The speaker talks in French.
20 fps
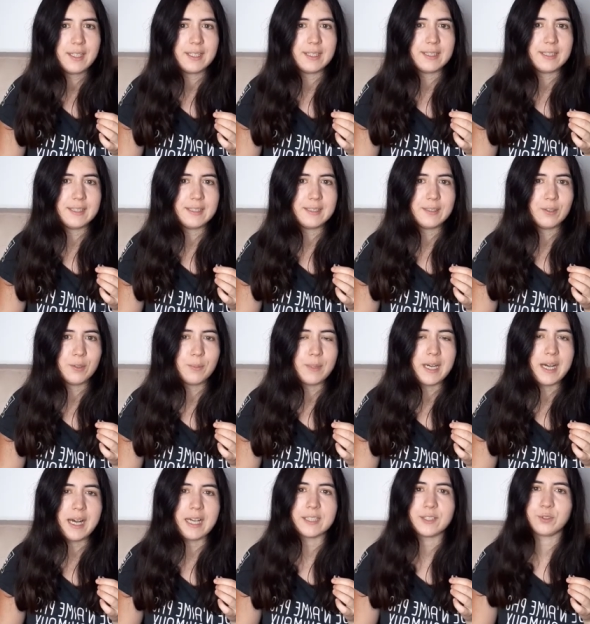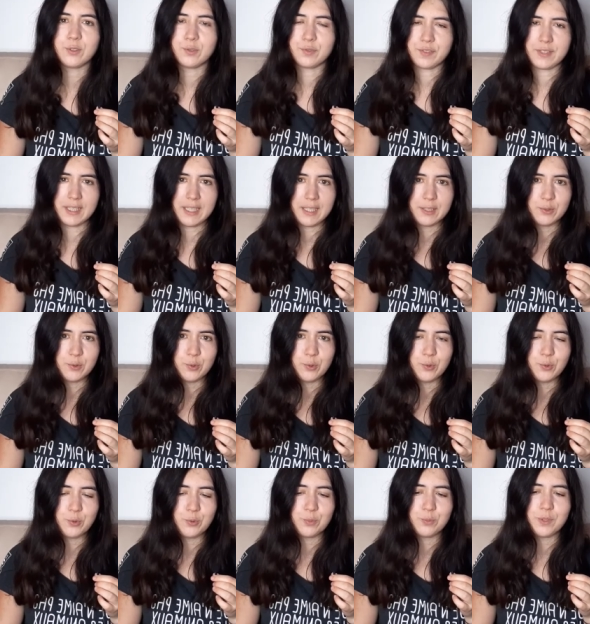et euh, ben, à se faire un
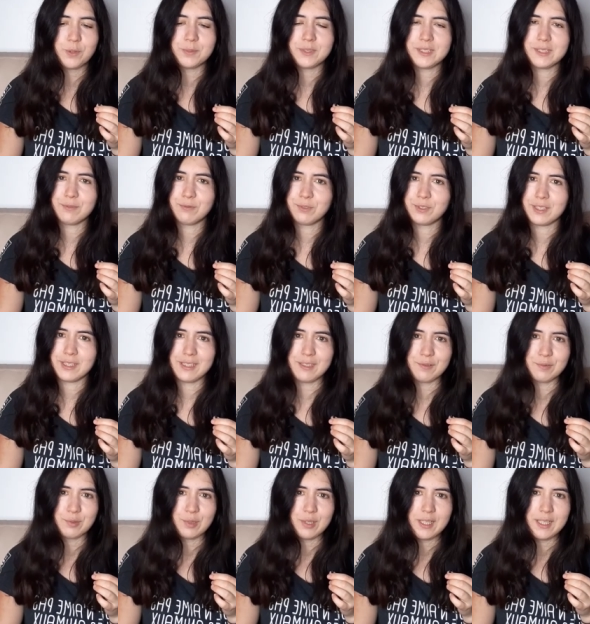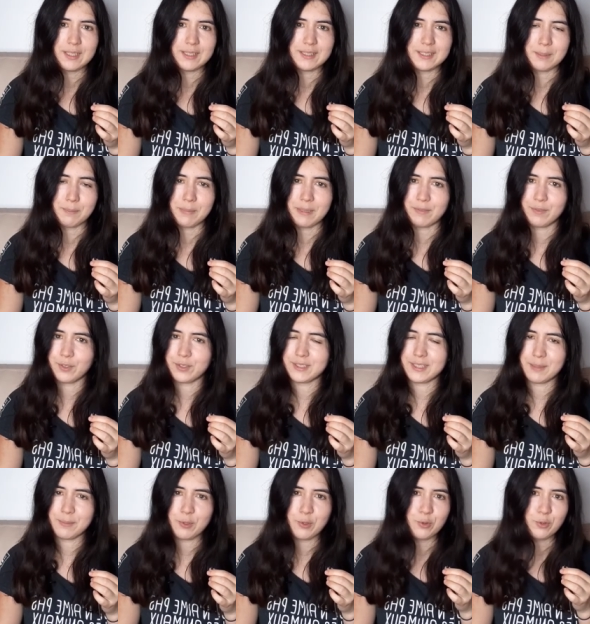nom, même si vous allez voir, c'est pas
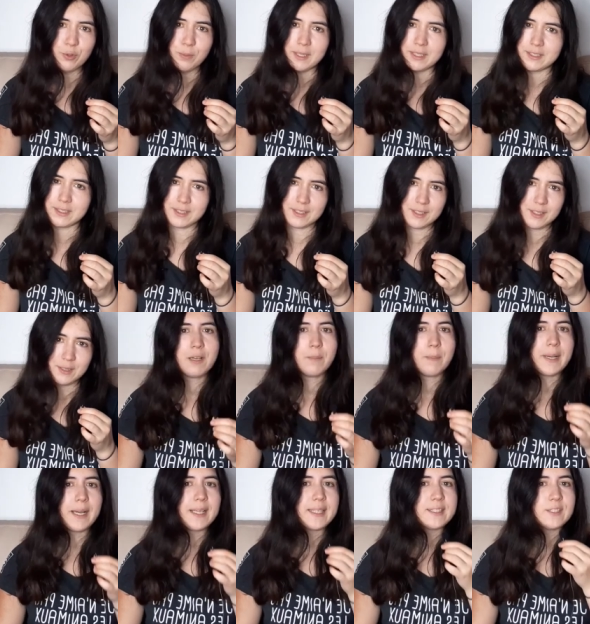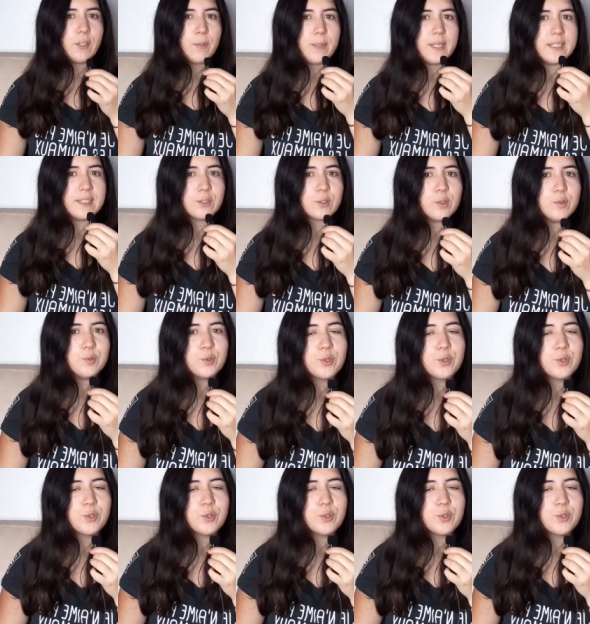forcément automatique. Par exemple, est-ce que vous